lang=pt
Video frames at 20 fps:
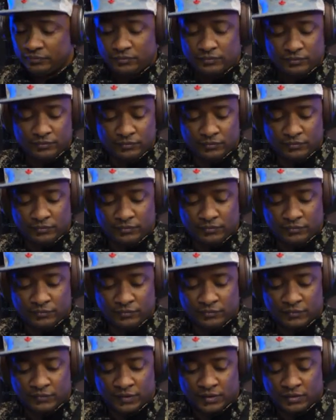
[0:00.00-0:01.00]
tá à vontade.
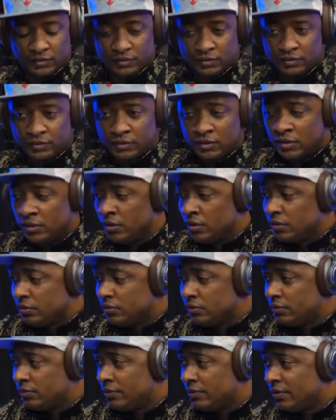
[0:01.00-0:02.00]

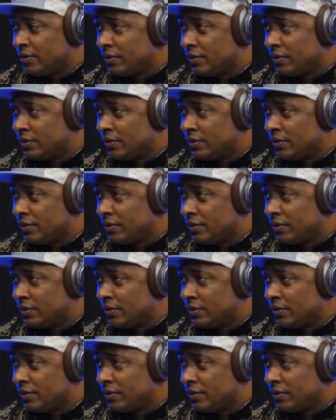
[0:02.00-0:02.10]
Yeah,